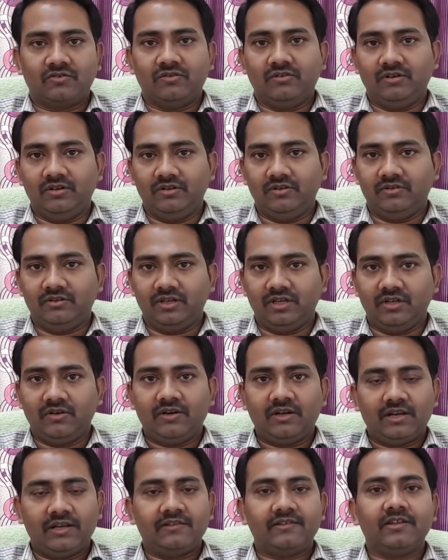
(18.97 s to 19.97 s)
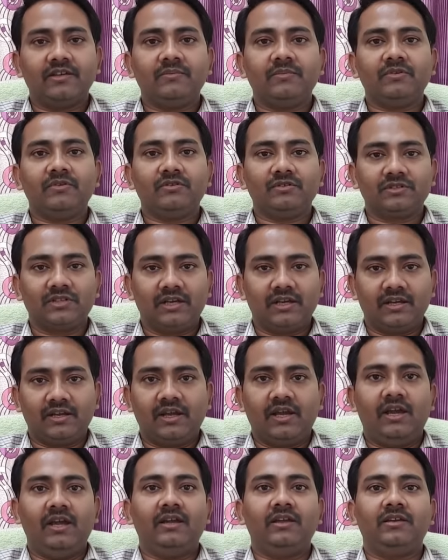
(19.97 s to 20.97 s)
खोली होगी और ऐसे में होता है
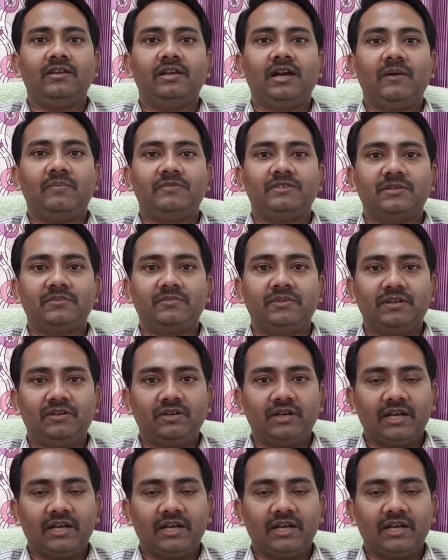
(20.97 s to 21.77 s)
क्या है कि आप जब